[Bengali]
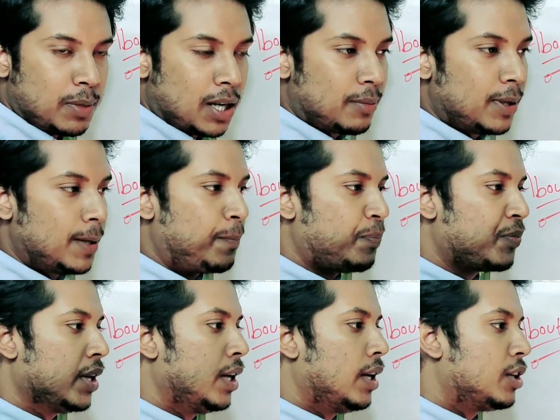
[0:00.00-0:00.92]
বাড়বে
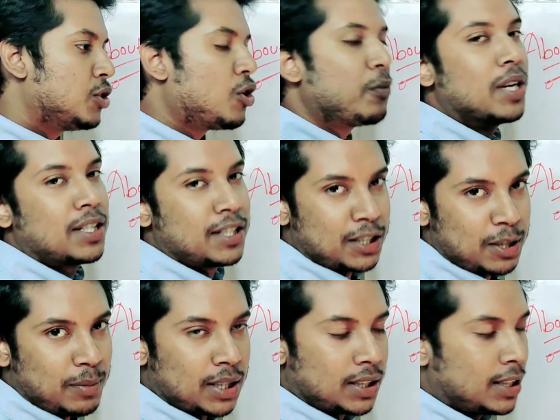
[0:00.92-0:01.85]
সবই আস্তে আস্তে
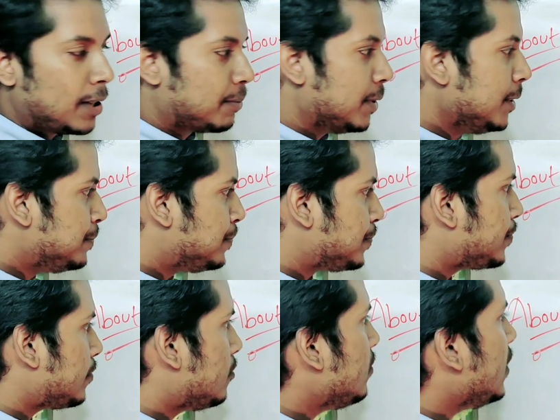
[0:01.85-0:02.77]
বাড়তে থাকবে
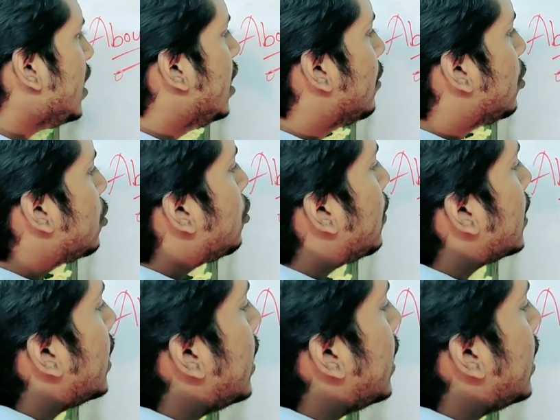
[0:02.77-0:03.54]
এবং তোমাদের